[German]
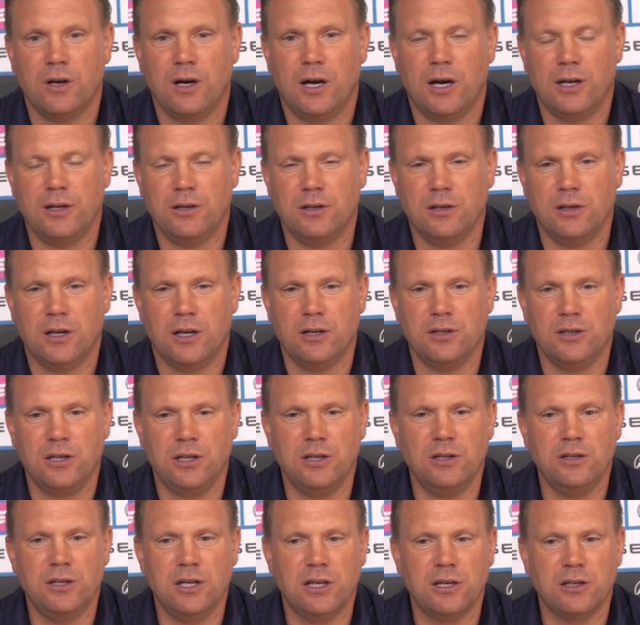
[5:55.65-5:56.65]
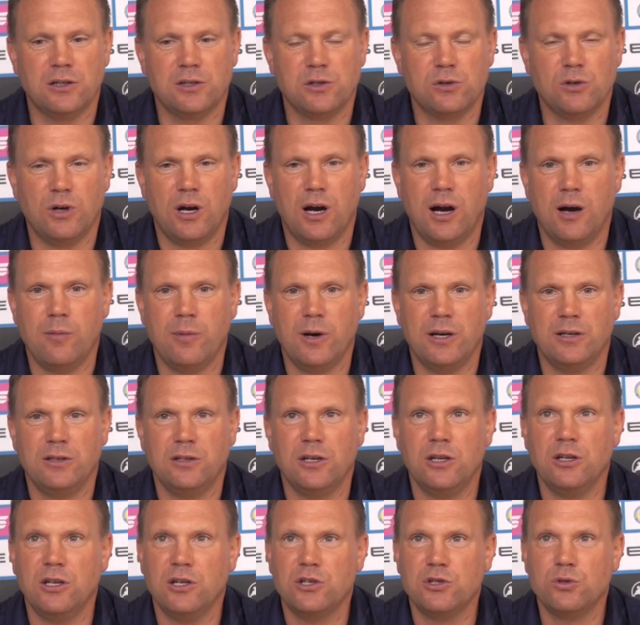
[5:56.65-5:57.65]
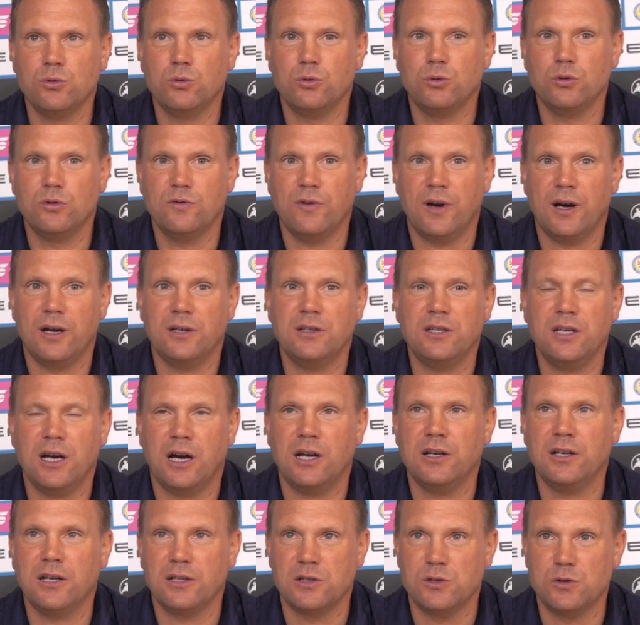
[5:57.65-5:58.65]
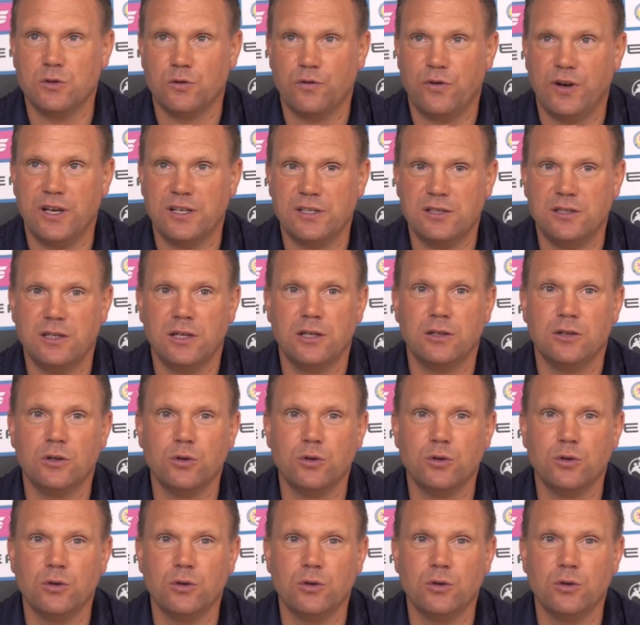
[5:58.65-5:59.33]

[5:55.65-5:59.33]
an, an den Dingen zu arbeiten, die nicht so gut waren, die anderen zu festigen,